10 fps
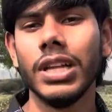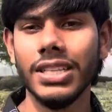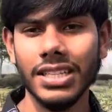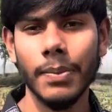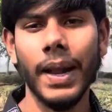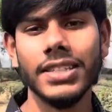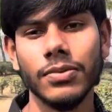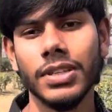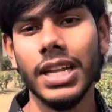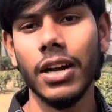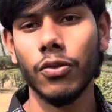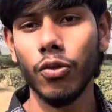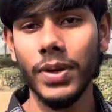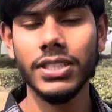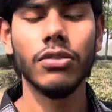তাদেরকে পারিশ্রমিকটা একটু
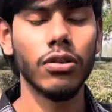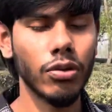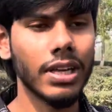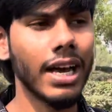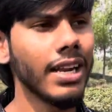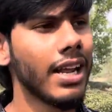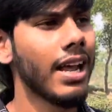বেশি দেওয়া দরকার